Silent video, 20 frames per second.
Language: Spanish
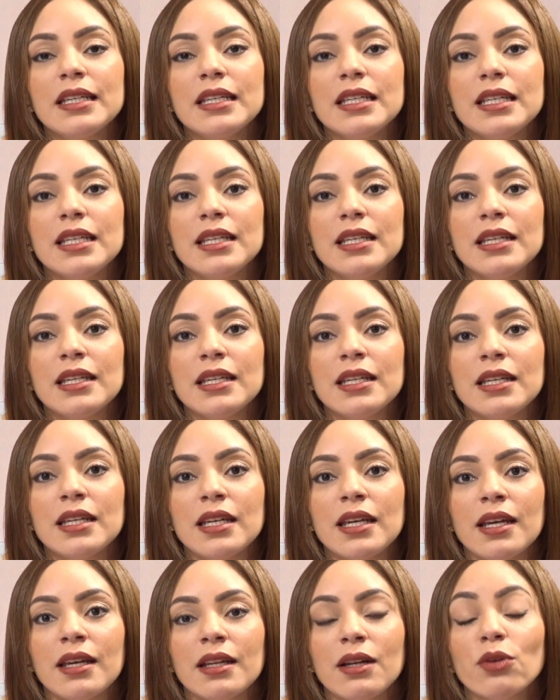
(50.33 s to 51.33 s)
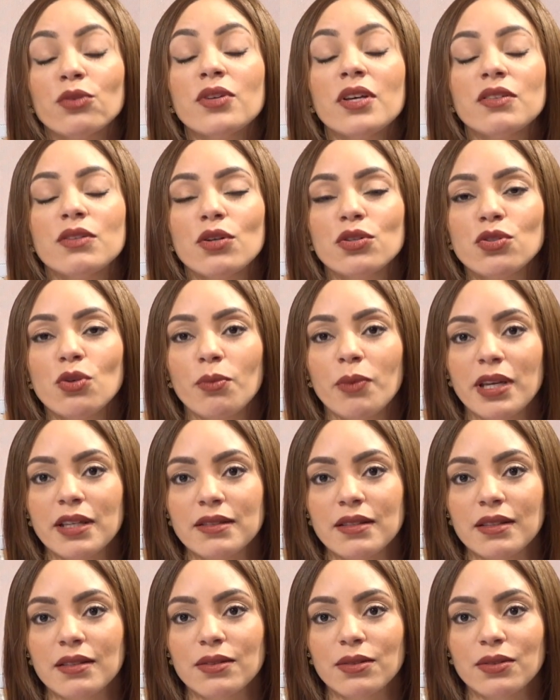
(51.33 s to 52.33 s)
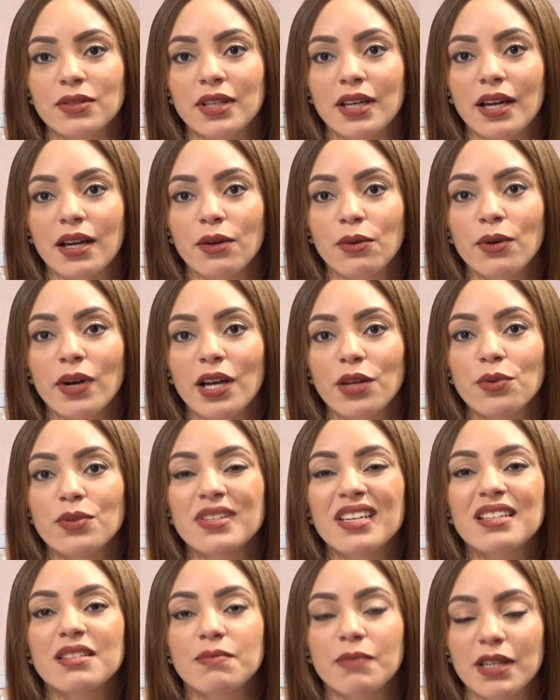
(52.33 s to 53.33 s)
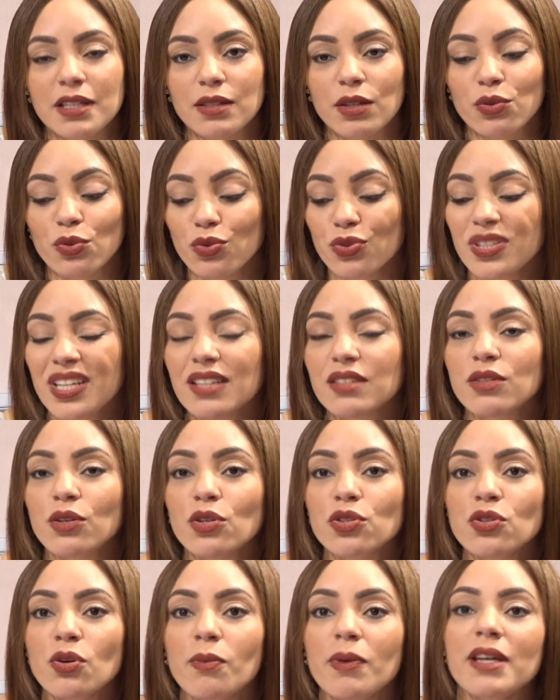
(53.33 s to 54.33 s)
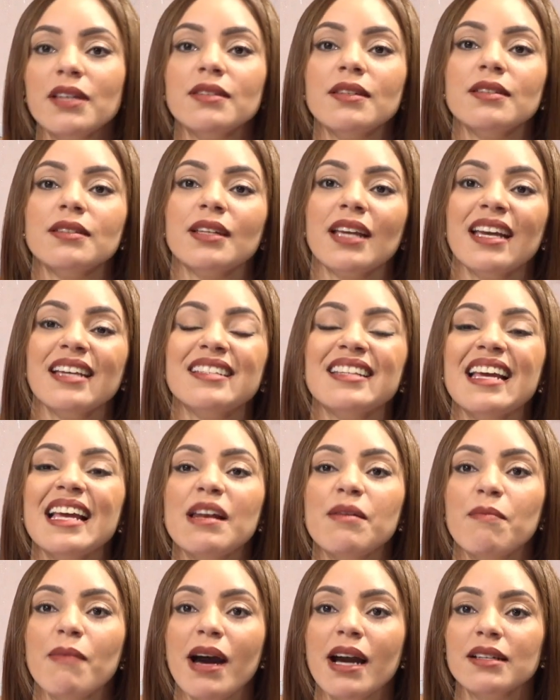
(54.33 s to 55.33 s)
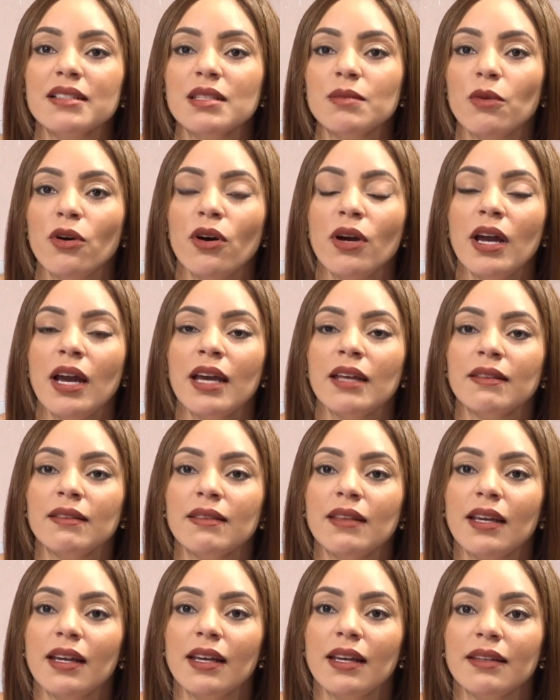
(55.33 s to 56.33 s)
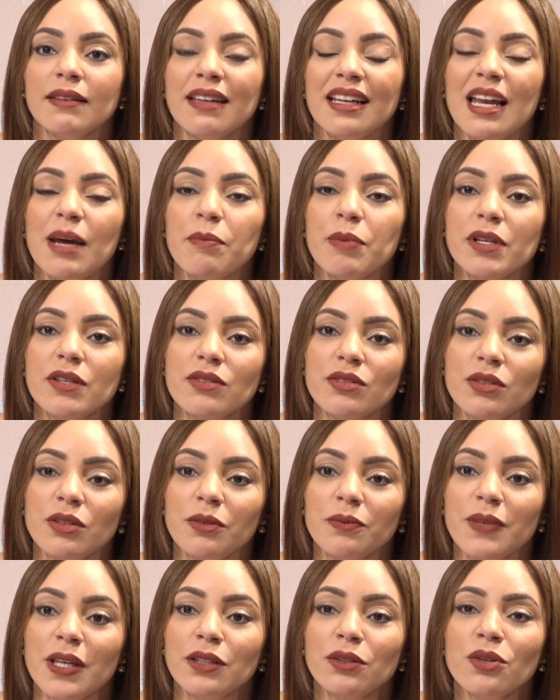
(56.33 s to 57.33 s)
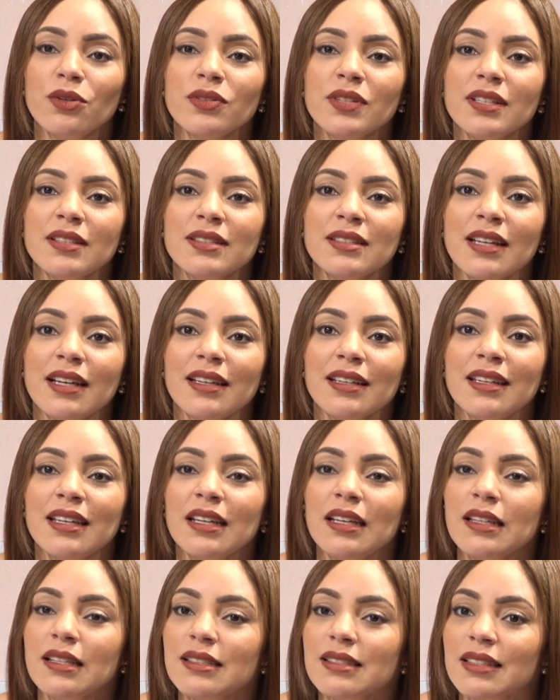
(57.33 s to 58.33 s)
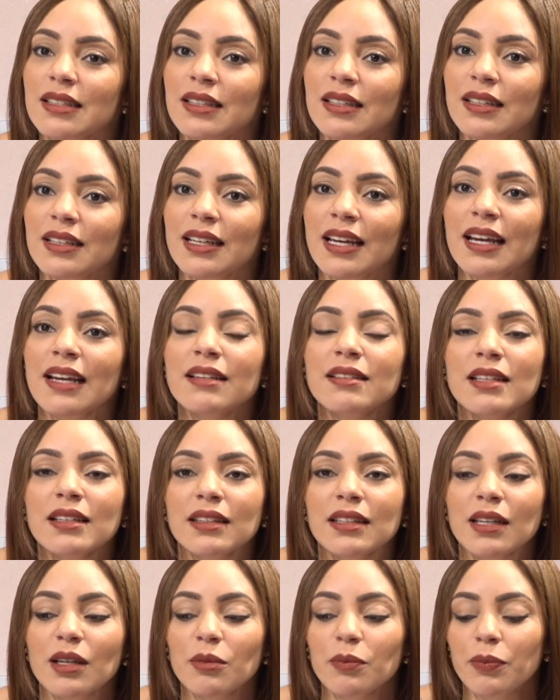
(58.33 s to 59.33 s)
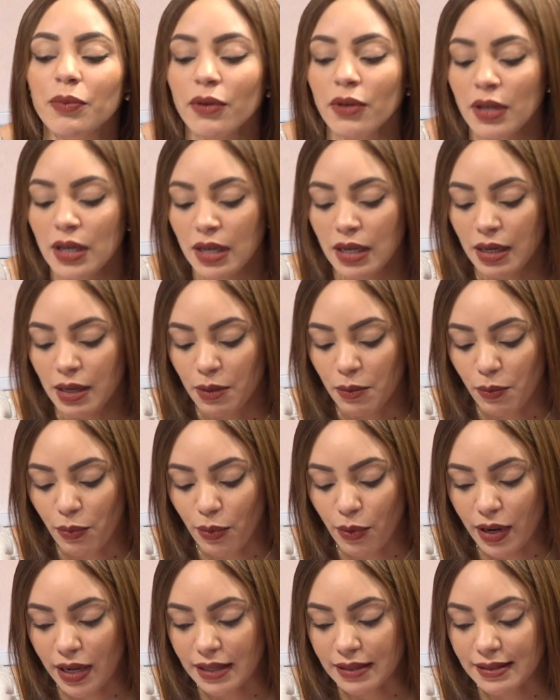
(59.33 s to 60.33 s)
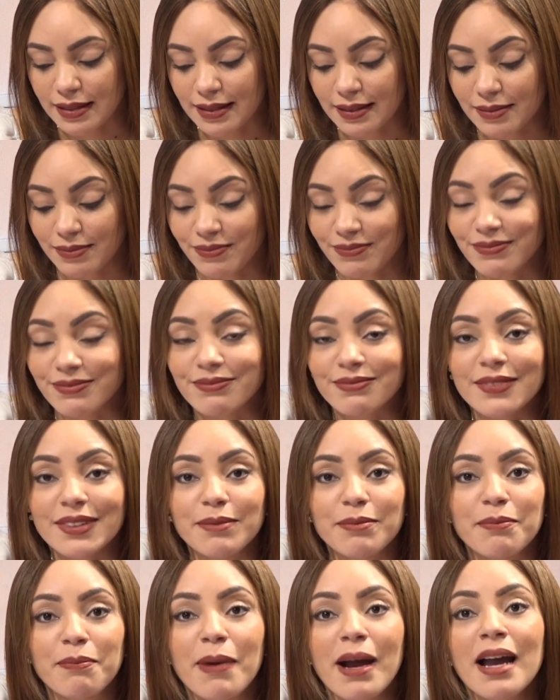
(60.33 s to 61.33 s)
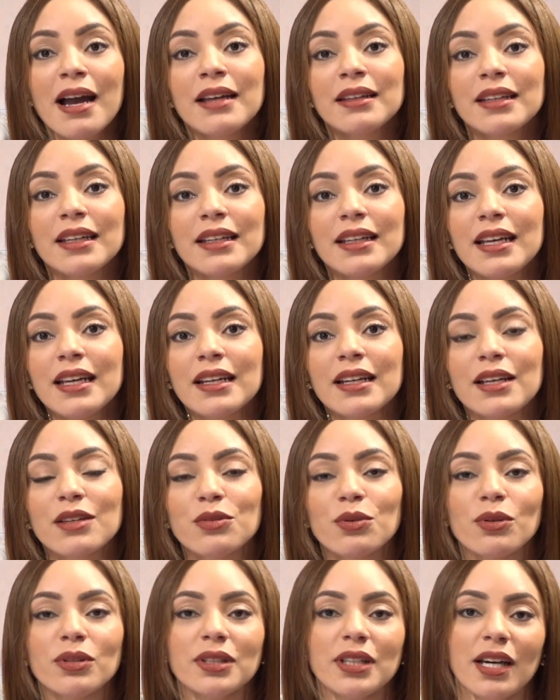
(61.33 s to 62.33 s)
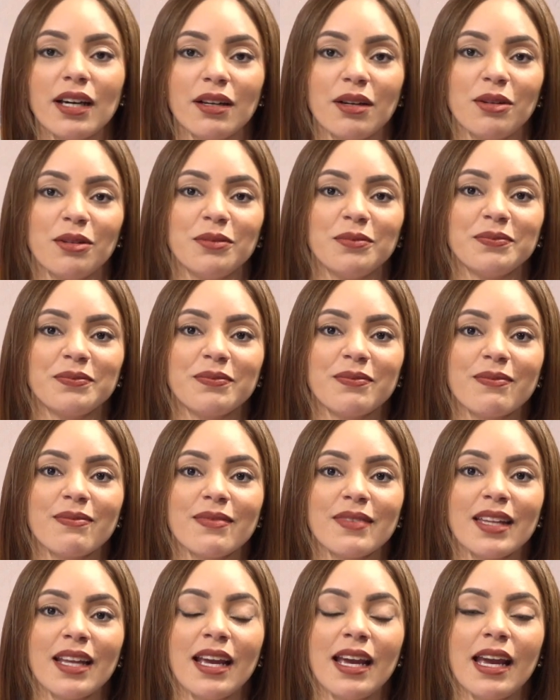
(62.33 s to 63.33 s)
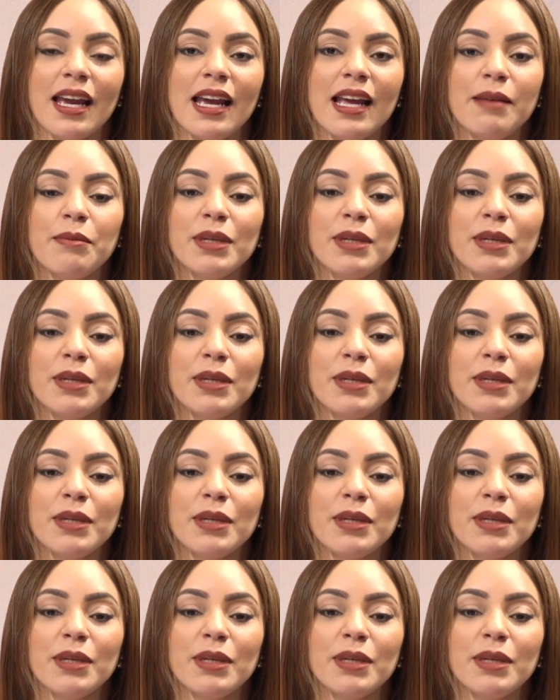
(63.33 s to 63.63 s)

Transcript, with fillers: y eh, los 18 meses, o sea, con un año y seis meses, sus 18 meses, que es el máximo de, de la prisión. Entonces, quiere decir que en ese tiempo, pues, van a tener que soltarlo. El